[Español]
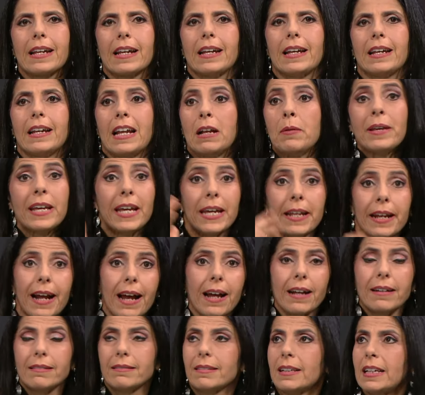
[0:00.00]
el,
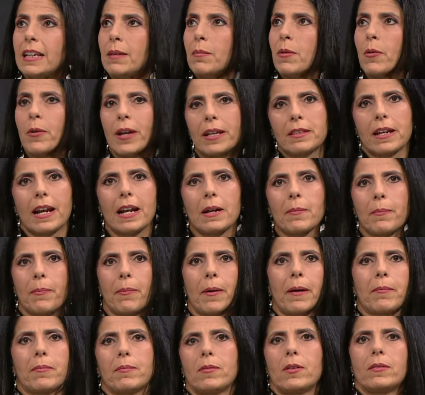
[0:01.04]
Viera y me voy a traer
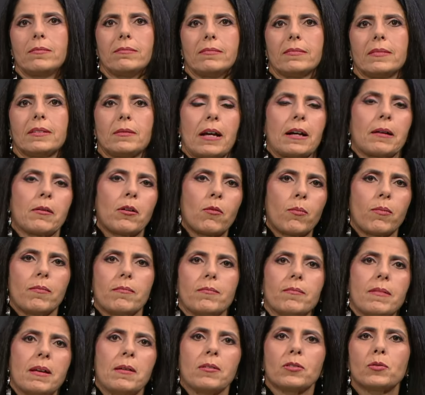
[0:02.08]

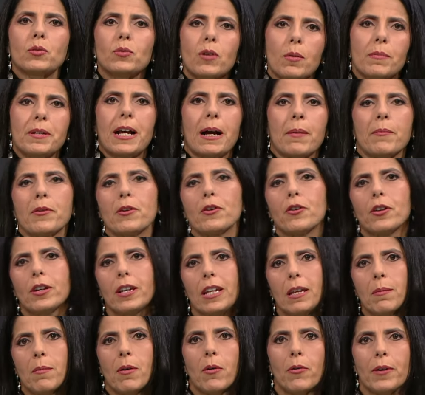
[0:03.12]
me subo a mi camión
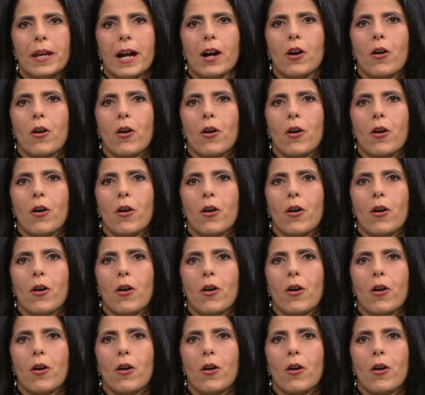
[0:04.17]
y me voy a